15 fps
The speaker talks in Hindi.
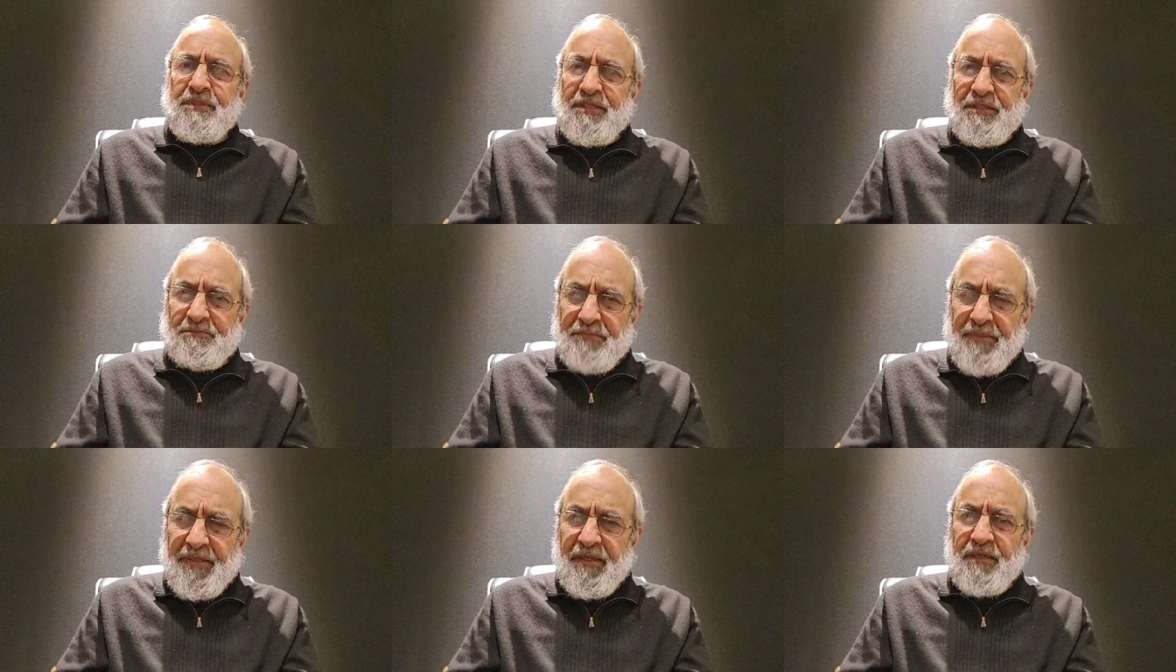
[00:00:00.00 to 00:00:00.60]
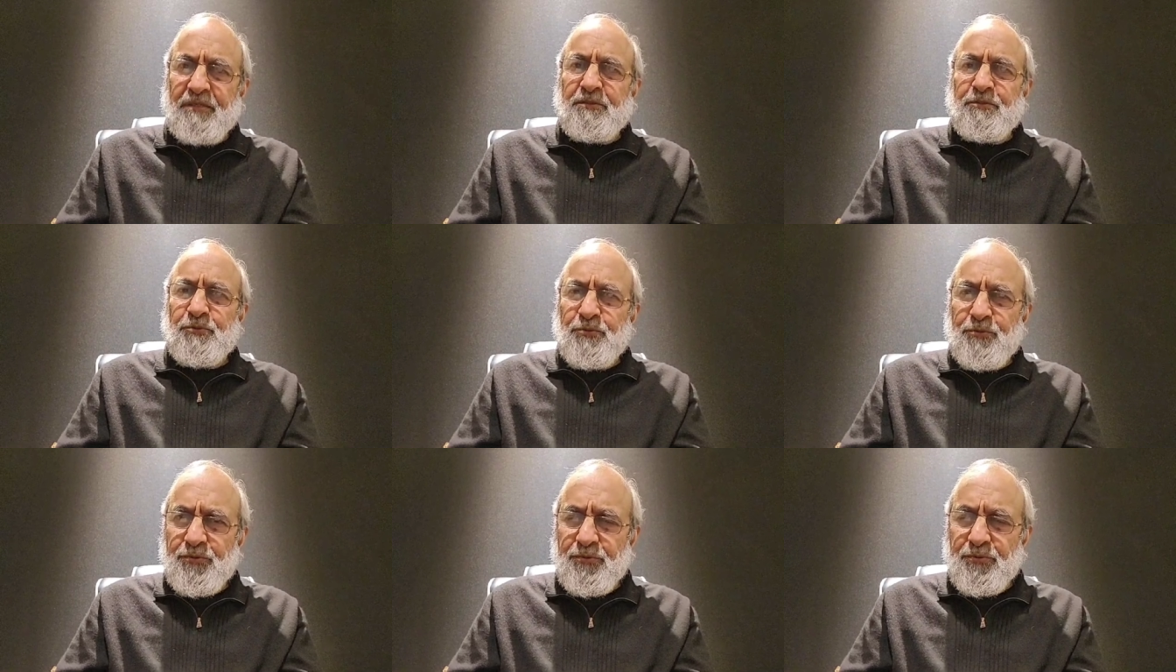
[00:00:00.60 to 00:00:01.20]
इत्मीनान
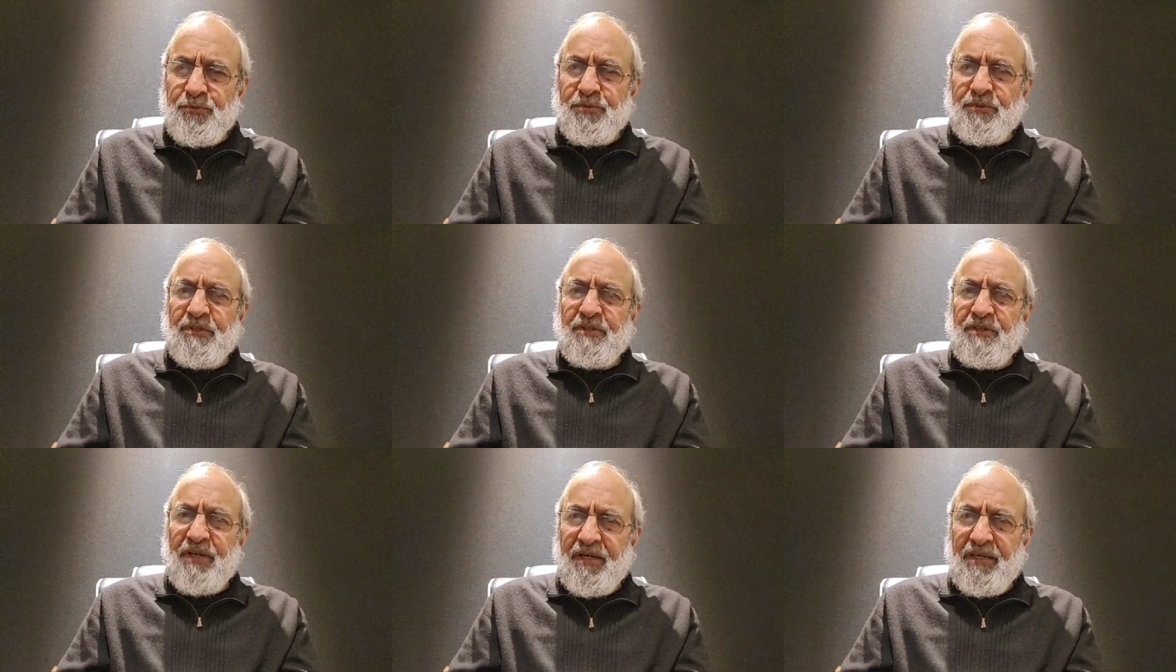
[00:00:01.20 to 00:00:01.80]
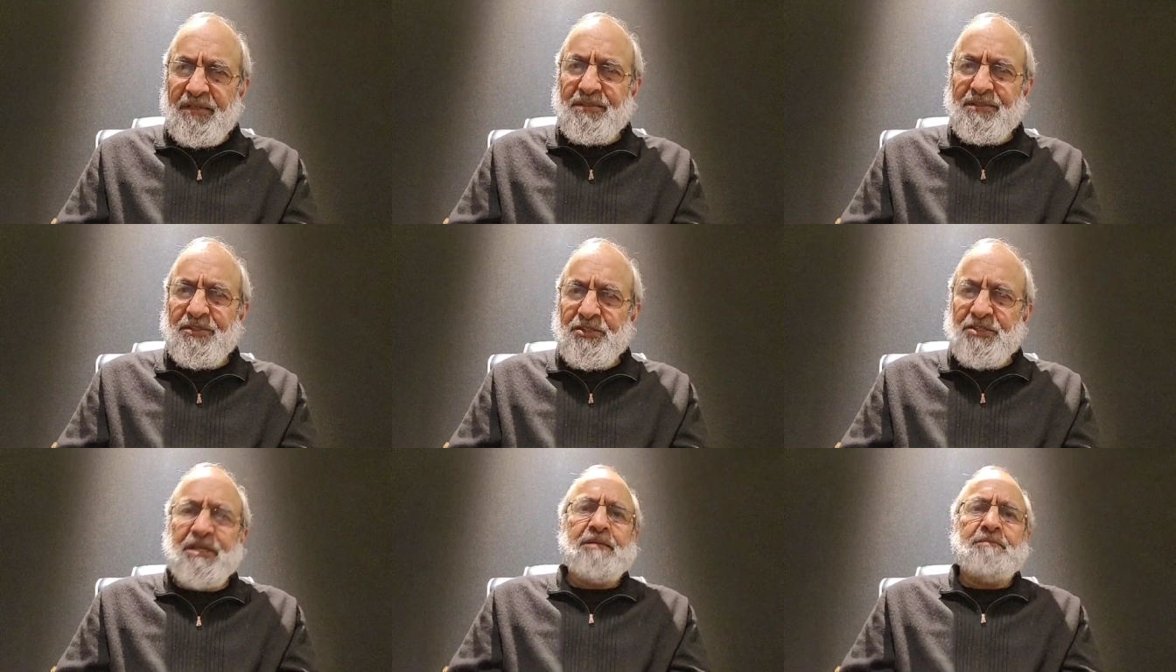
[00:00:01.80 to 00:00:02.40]
सुकून राहत
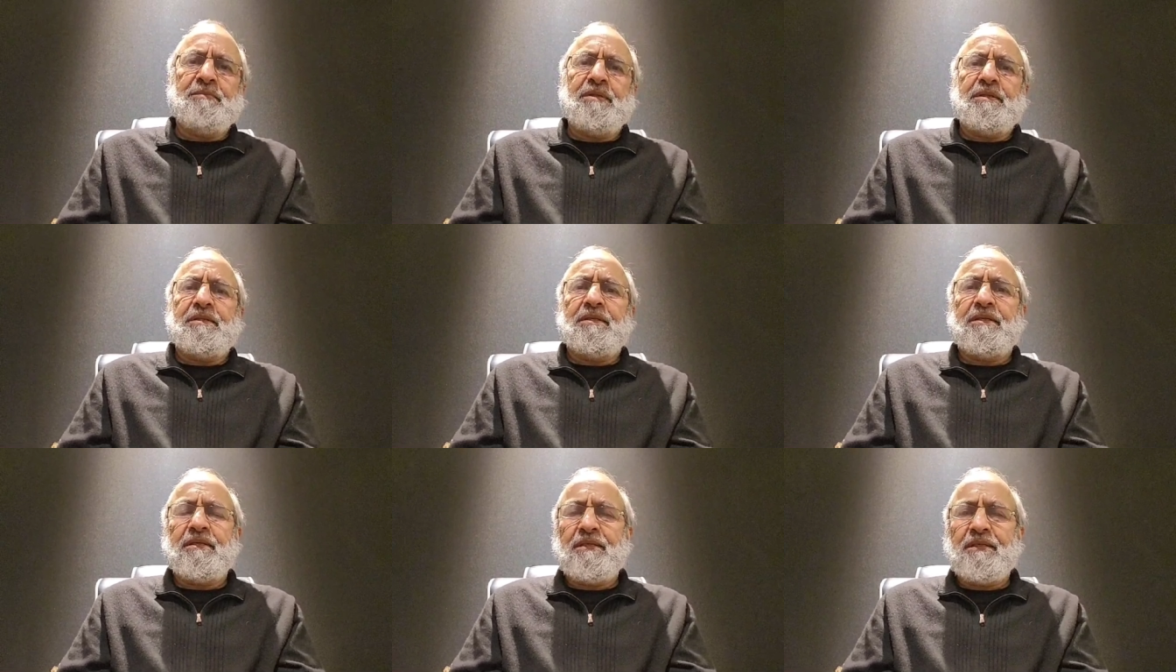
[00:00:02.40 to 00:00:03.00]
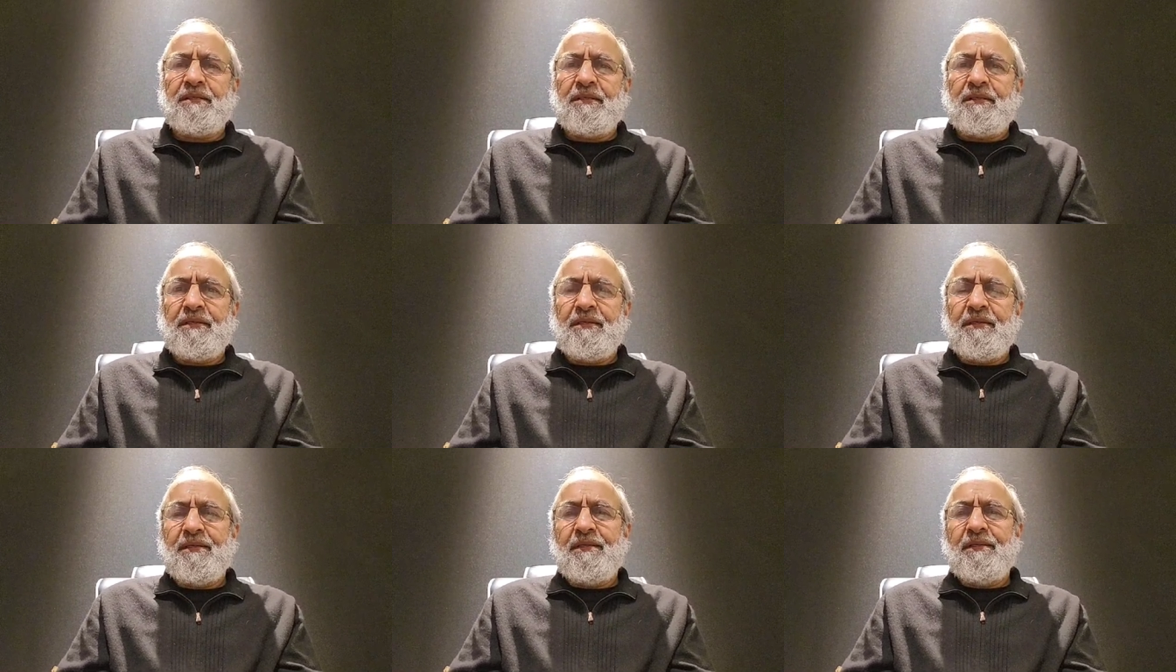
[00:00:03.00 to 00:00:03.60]
चैन मिलते हैं
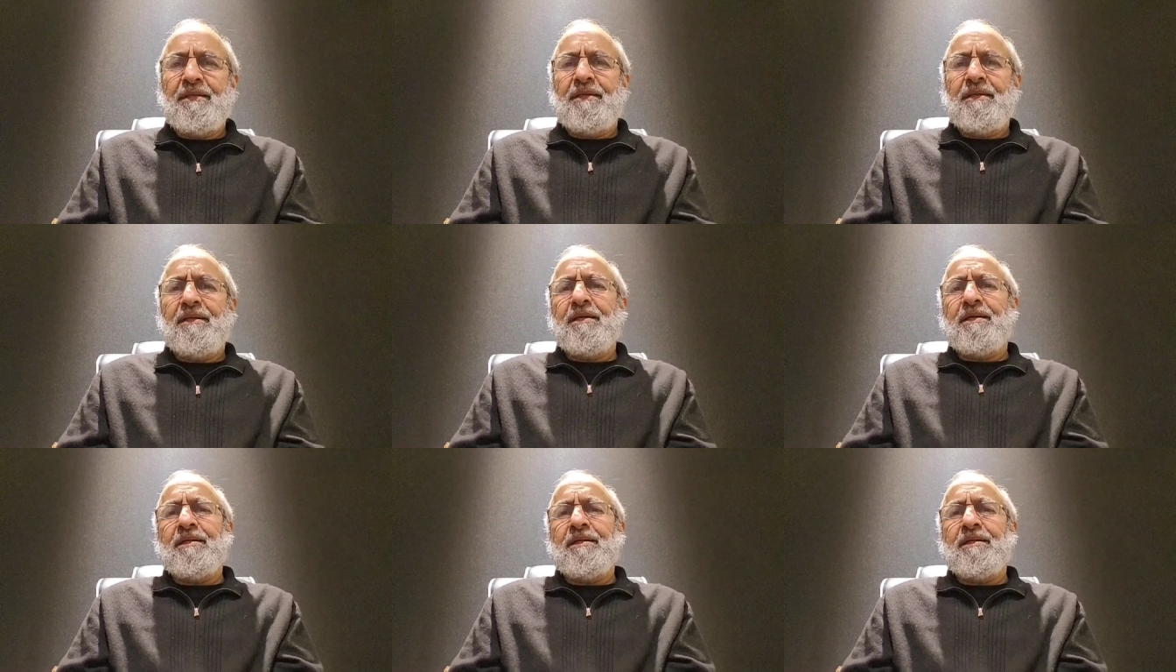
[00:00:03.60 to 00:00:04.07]
अगर